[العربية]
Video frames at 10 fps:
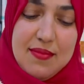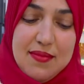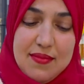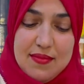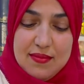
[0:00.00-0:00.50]

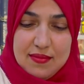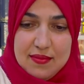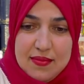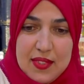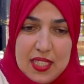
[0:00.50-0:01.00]
اللي
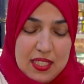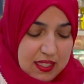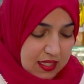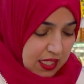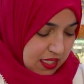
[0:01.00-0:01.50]

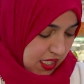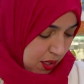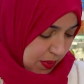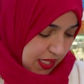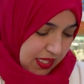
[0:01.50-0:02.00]
هانت
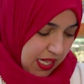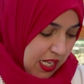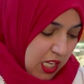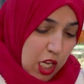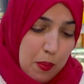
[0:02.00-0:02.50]
الكبيده
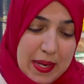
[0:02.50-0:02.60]
ديالك ما